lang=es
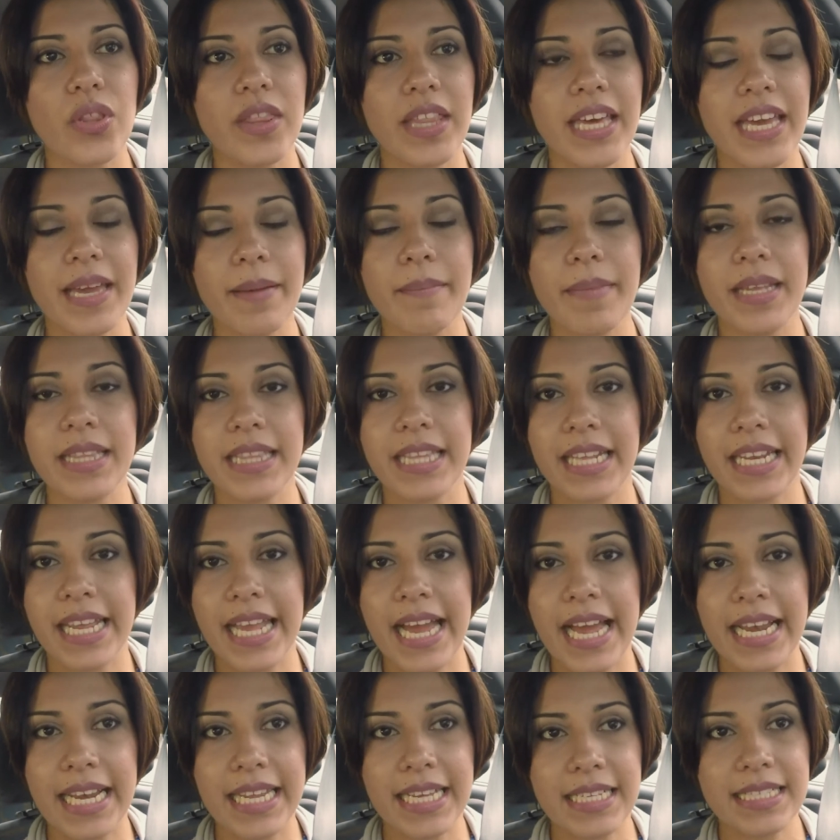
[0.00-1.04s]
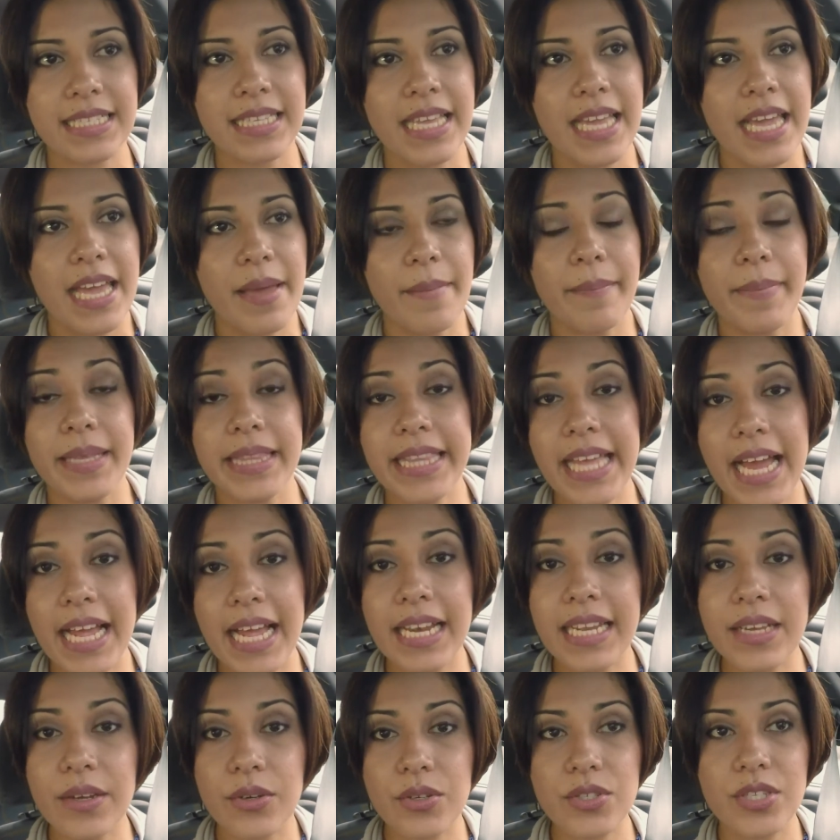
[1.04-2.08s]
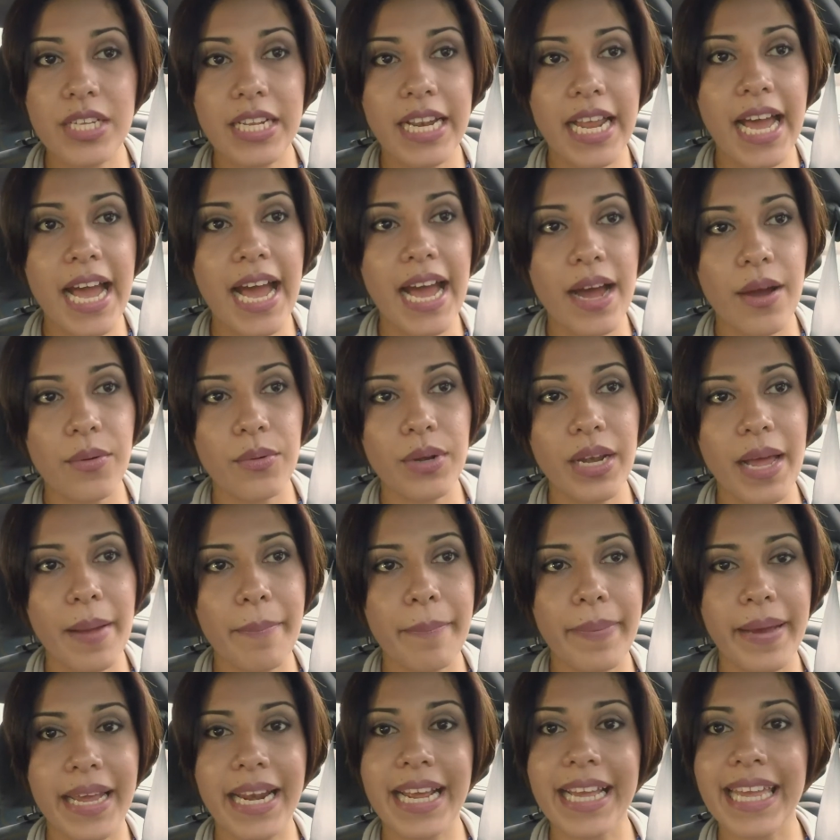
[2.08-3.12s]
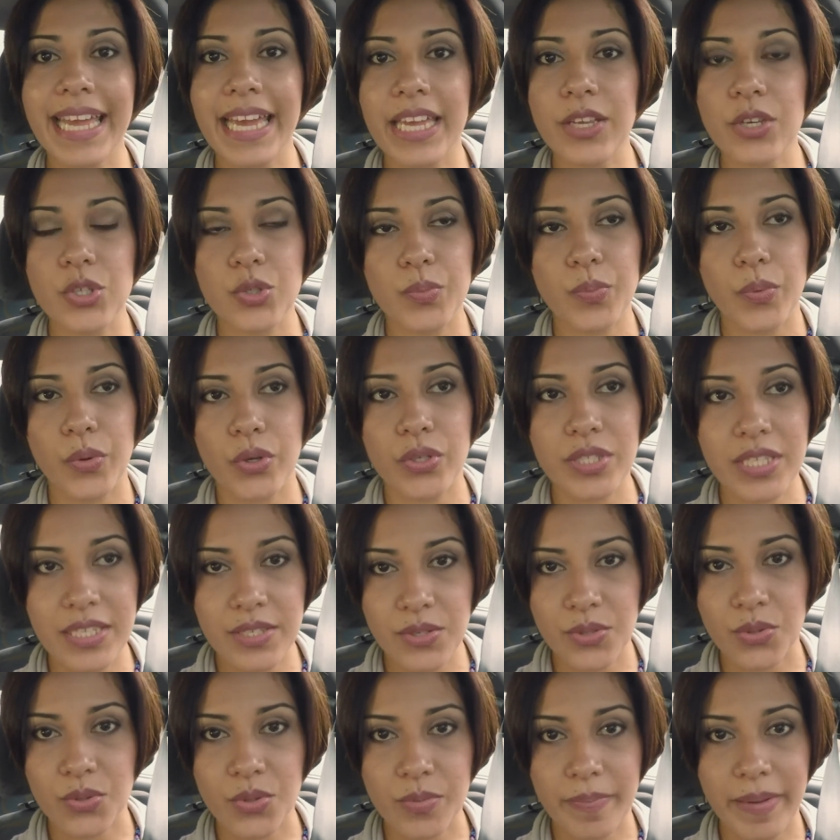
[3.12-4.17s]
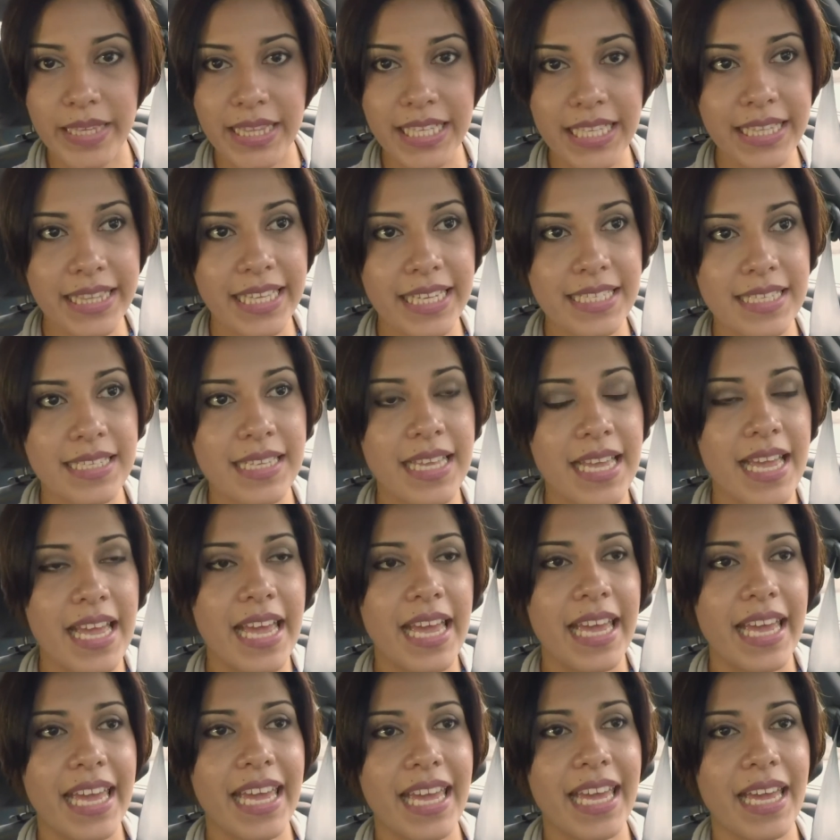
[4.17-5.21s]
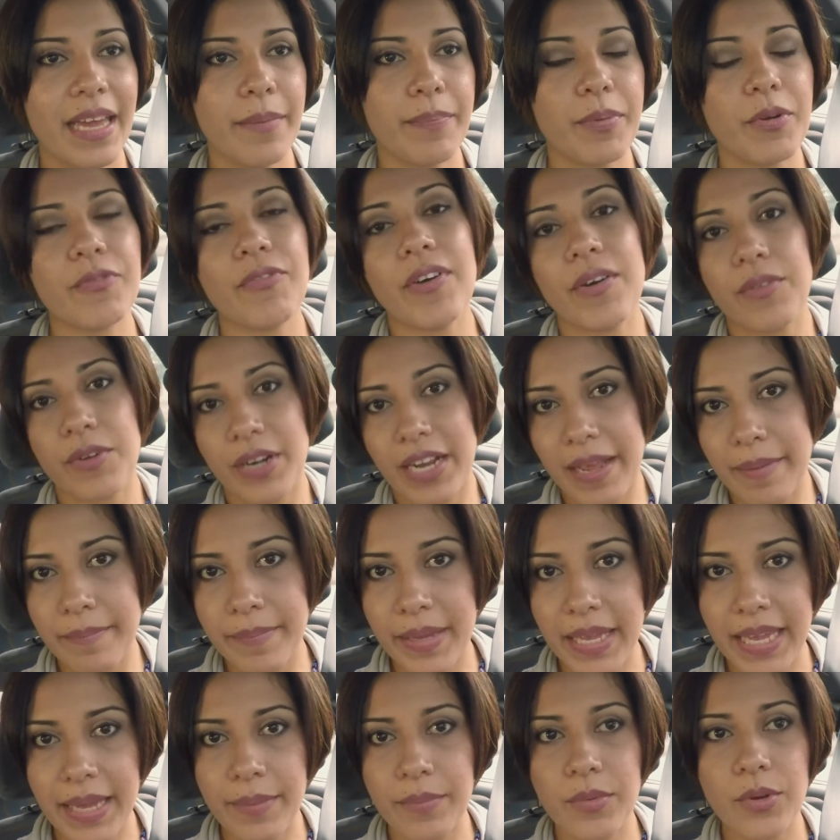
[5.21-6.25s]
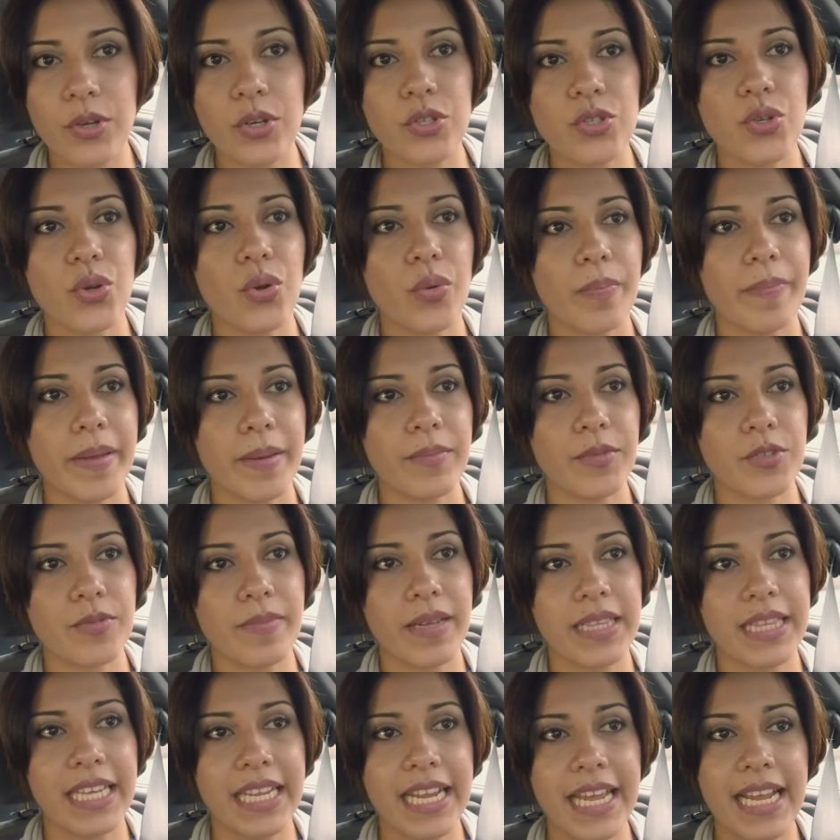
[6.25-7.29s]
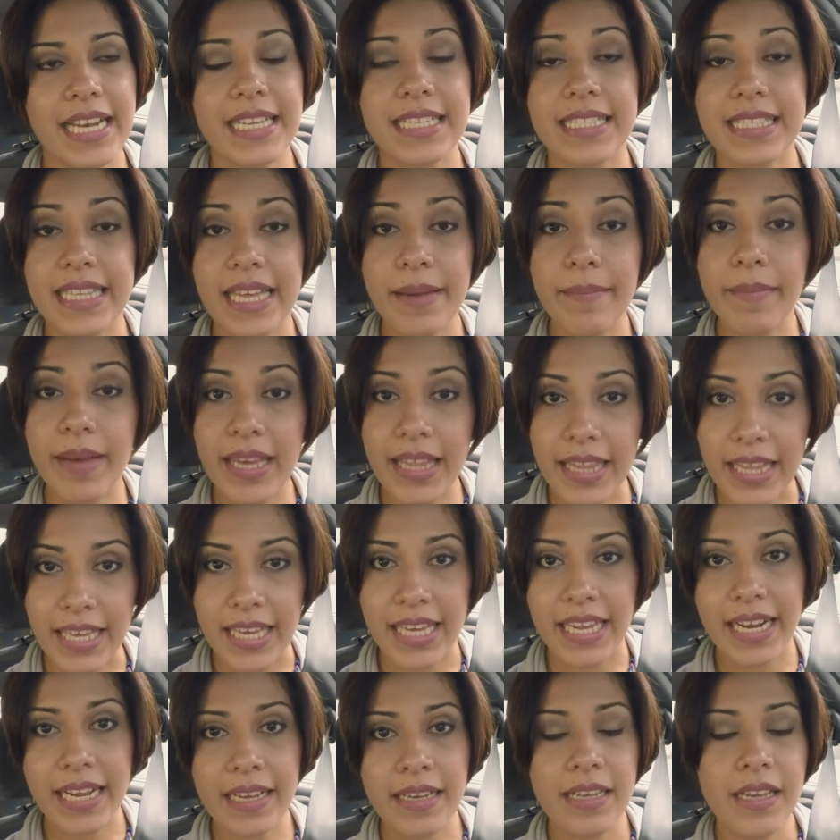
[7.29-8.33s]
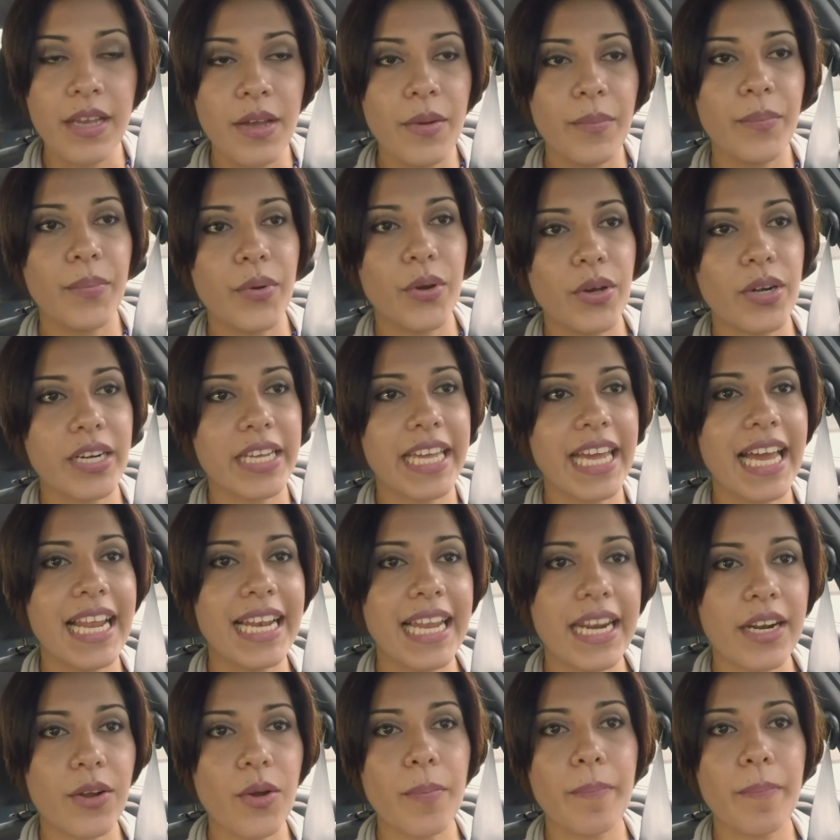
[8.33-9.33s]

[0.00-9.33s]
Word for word: de materiales metálicos en la jaula para que ellos posen sus patitas. Eh, por favor los ocupemos materiales de madera porque a largo